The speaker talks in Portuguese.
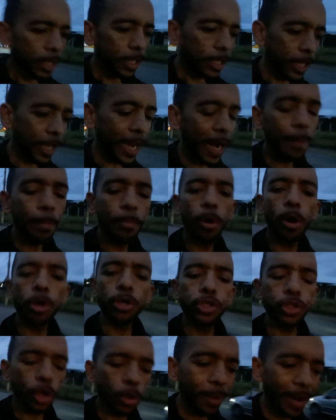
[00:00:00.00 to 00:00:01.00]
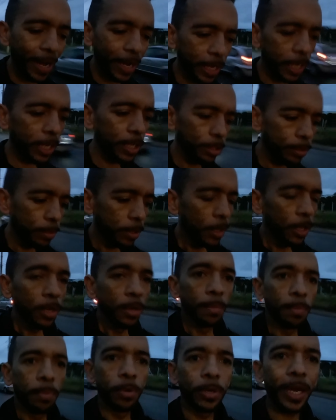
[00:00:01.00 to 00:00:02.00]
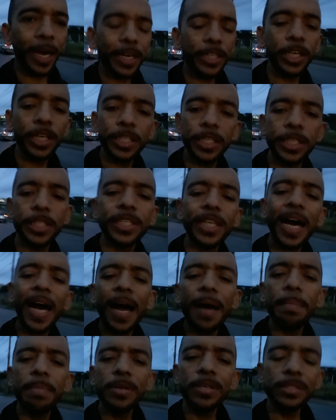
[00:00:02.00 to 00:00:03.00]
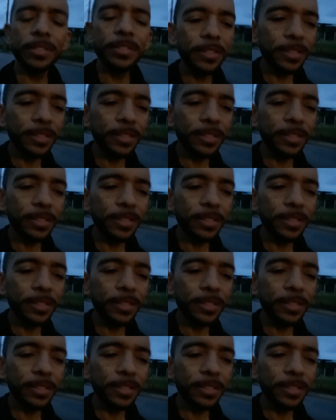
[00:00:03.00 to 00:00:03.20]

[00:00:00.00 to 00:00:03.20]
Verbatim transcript: dê amor ao seu marido, porque a gente sabe